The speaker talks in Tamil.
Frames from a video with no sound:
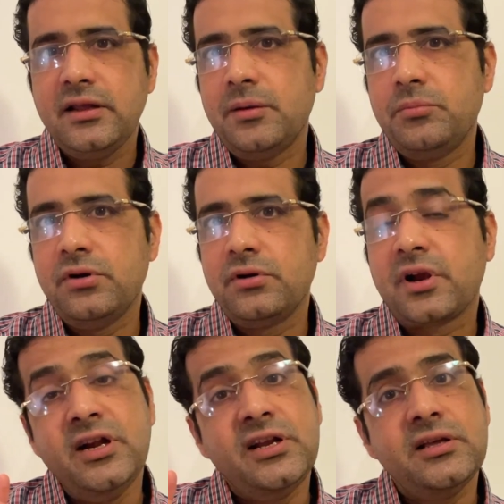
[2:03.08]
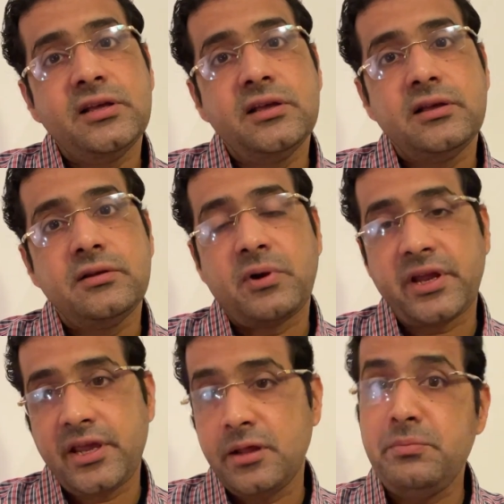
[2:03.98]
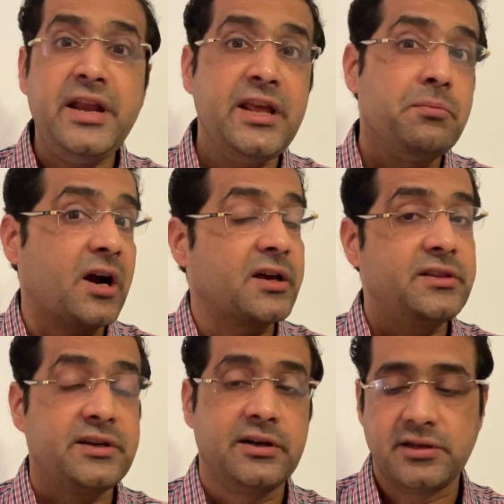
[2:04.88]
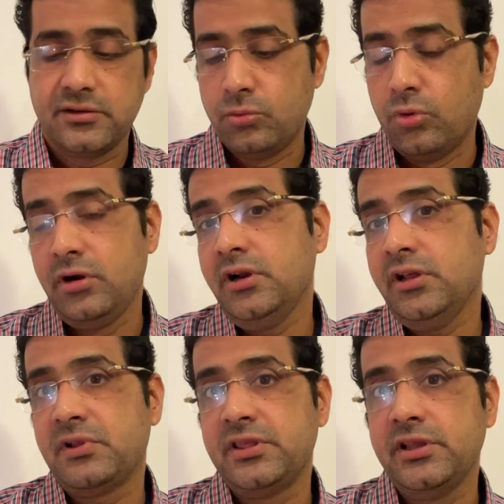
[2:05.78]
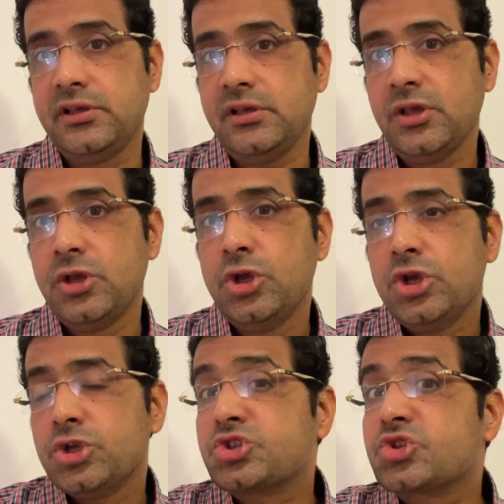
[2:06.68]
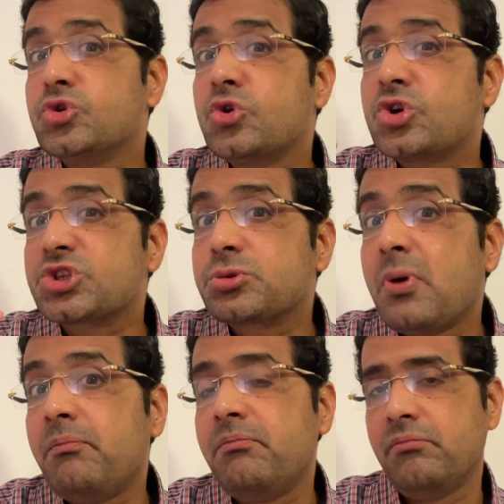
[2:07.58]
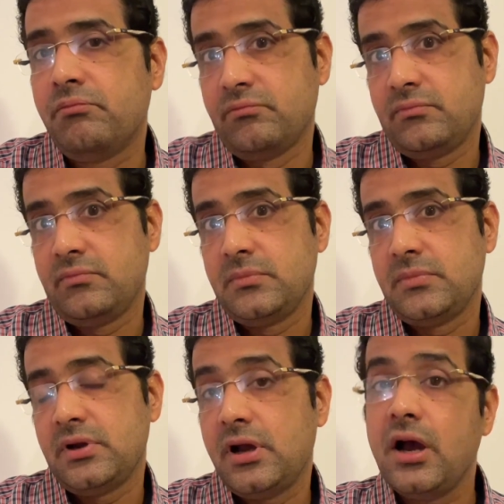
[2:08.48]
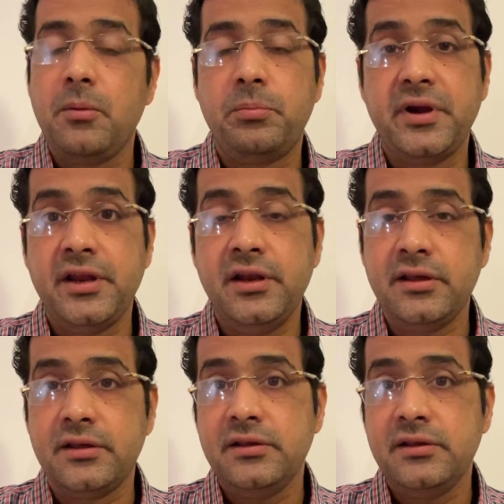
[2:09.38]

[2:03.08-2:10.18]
நம்ம ரெண்டு வகையான மீனிங் மகத்துக்கு இருக்குது ஒன்று வந்து சூக்ஷ்மம் அப்படின்னு